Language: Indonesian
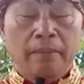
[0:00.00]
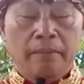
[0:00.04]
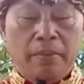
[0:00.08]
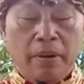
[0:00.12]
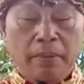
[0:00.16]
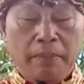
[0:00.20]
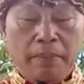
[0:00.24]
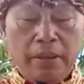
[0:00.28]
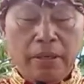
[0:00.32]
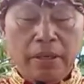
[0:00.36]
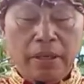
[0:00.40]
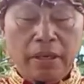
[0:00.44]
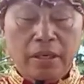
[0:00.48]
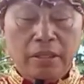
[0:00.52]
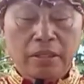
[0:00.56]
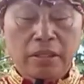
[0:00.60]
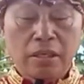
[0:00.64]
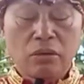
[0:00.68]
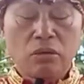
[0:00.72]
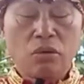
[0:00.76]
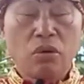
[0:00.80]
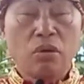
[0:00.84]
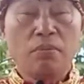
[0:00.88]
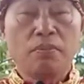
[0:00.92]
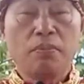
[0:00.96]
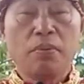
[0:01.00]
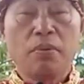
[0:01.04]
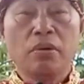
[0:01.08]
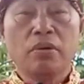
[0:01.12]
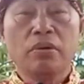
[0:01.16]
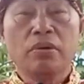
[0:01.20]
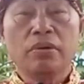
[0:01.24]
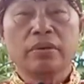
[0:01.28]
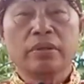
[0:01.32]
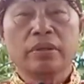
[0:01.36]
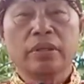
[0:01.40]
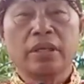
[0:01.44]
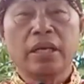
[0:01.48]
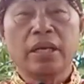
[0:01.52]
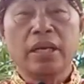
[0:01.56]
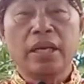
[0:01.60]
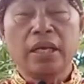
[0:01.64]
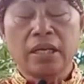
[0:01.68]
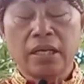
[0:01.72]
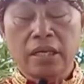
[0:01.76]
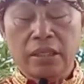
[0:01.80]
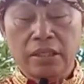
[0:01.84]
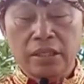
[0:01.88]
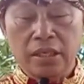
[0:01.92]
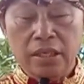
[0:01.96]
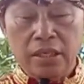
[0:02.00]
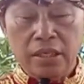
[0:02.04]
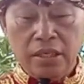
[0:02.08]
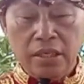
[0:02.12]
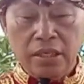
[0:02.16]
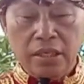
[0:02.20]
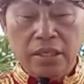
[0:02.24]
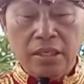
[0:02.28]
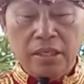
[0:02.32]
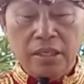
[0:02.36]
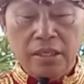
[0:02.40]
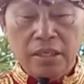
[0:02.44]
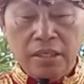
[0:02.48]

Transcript: Papa ini kasang kompo, dede kasei,